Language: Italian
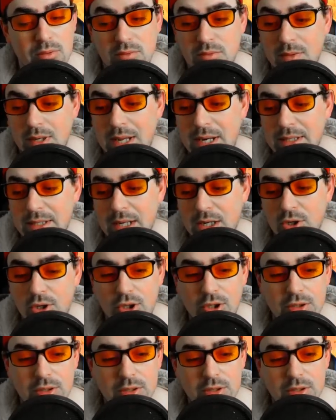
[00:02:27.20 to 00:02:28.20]

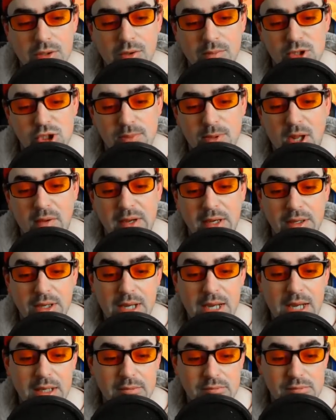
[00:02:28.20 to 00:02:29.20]
Guardalo Come ci prova
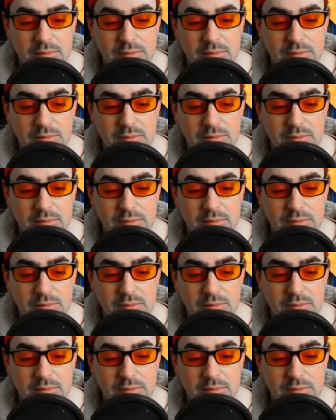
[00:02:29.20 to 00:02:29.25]
E